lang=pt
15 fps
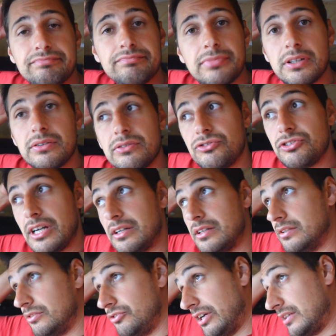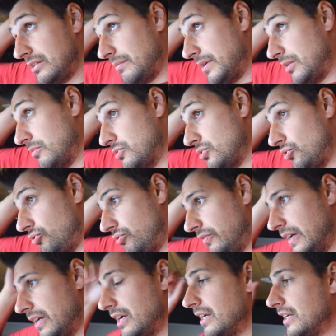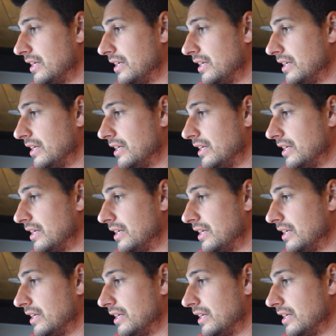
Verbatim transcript: pronto, já que, já que também começou a chover.